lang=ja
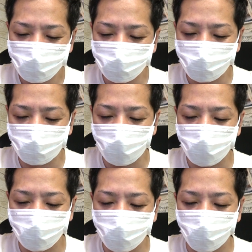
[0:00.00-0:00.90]
で、そっか
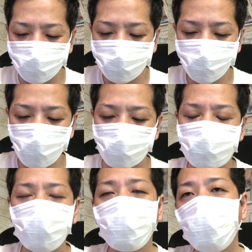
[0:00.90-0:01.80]
らの、でも
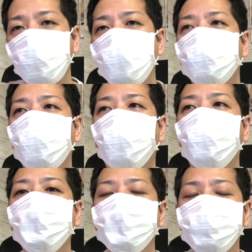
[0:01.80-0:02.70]
GBP の
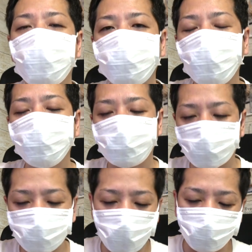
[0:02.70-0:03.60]
弱点って
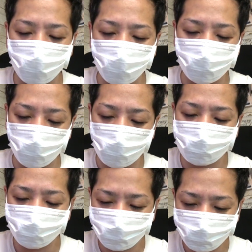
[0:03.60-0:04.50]
絶対あると思うんですね。
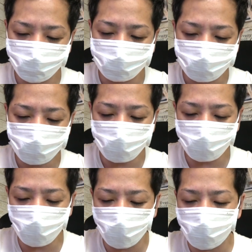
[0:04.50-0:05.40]

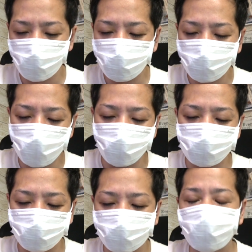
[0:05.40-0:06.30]
GPP の
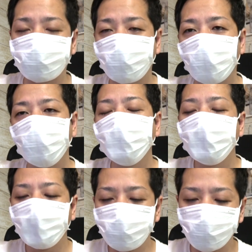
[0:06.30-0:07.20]
弱点っていうのは、
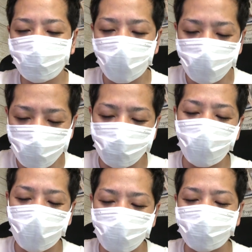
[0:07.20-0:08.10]
もう誰でも
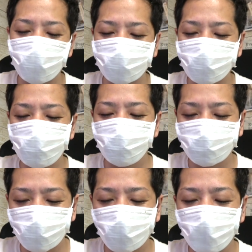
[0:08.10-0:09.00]
わかる簡単に言
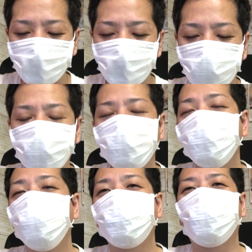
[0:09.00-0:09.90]
うと、平
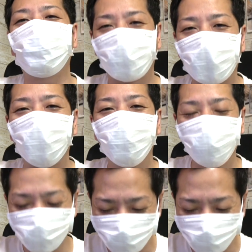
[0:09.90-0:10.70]
均コストが高い。